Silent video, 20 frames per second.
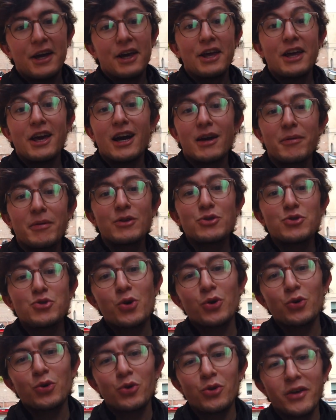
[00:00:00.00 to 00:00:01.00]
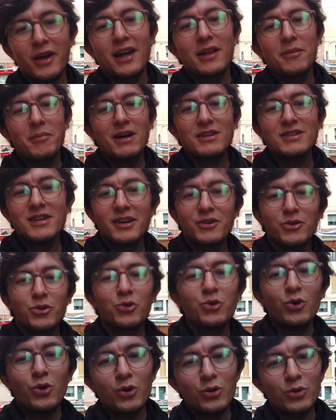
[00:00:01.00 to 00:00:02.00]
EIP'nin son günde yani pazar
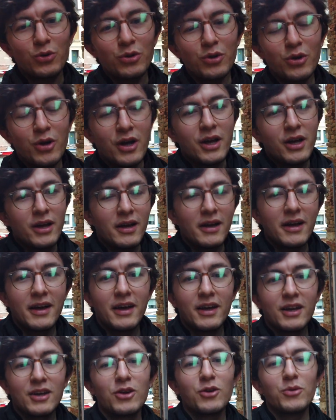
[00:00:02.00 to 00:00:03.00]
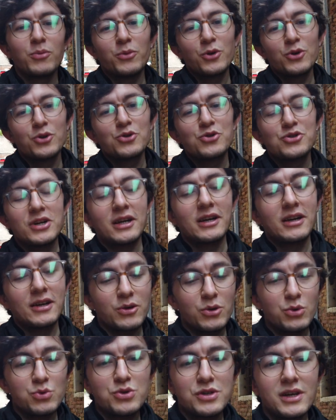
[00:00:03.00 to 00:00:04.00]
günü ne oldu? E, iki gün boyunca
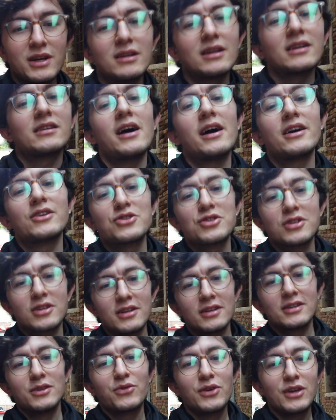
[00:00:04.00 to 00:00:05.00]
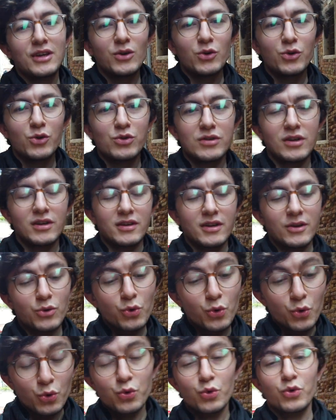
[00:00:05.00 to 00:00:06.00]
üzerinde tartıştıkları, fikir yürüttükleri,
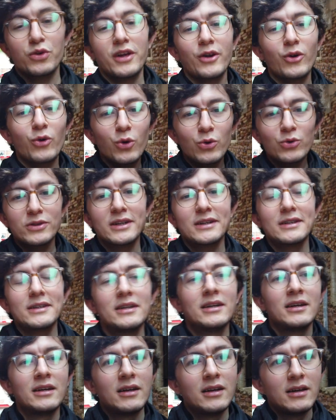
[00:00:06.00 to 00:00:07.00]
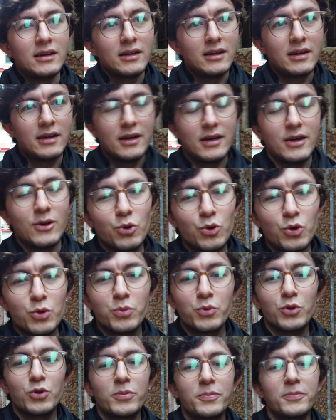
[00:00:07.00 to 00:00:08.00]
yürüttükleri konuları e,
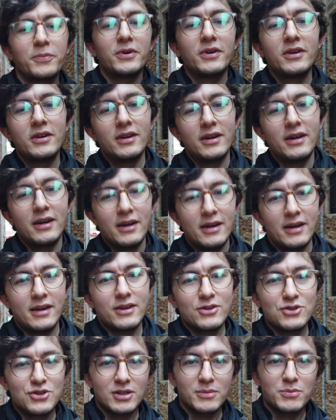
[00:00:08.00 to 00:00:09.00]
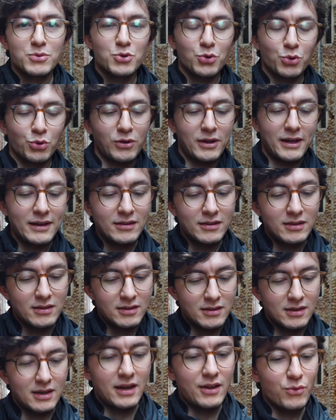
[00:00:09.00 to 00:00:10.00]
grup grup e, çıkıp sundular.
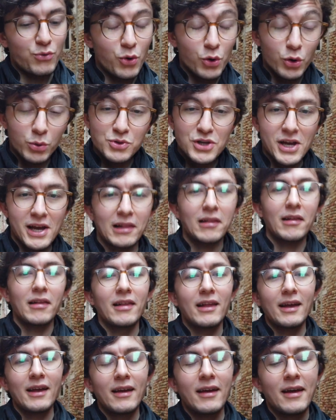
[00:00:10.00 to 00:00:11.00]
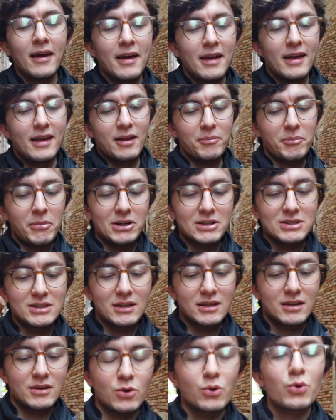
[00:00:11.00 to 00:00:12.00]
Yani forum şeklinde. İlk
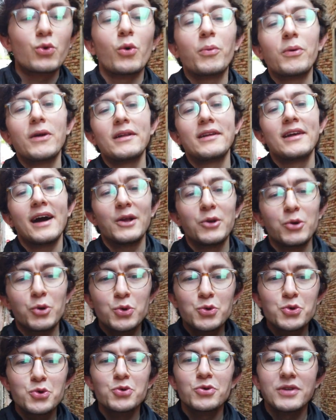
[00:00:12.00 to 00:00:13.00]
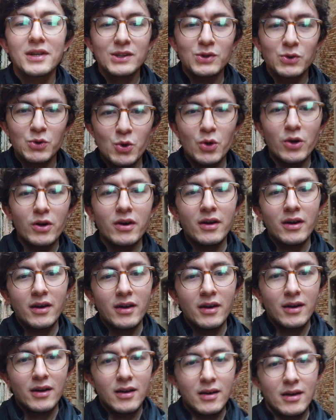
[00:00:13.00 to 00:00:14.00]
başta topiğin yani konusunu tanıtıyor
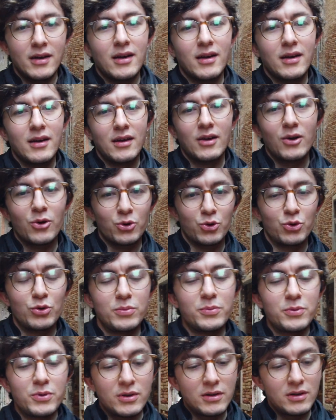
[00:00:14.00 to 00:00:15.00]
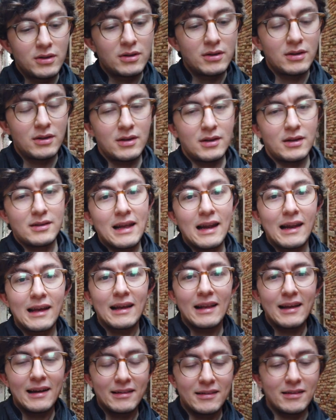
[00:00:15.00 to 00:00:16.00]
e, o grup. E,
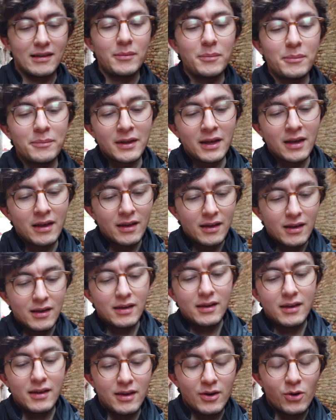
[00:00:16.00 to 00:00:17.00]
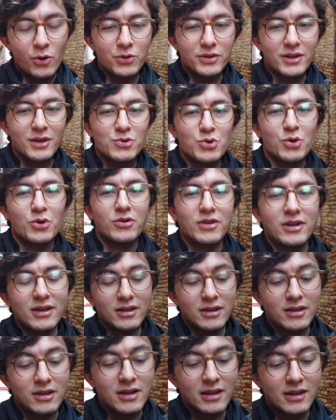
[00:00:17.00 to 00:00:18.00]
delegeler diyeyim. E, ondan
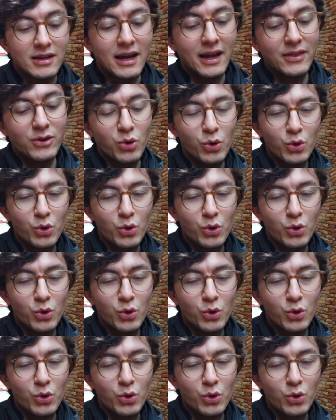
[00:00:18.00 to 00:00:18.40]
sonra kendi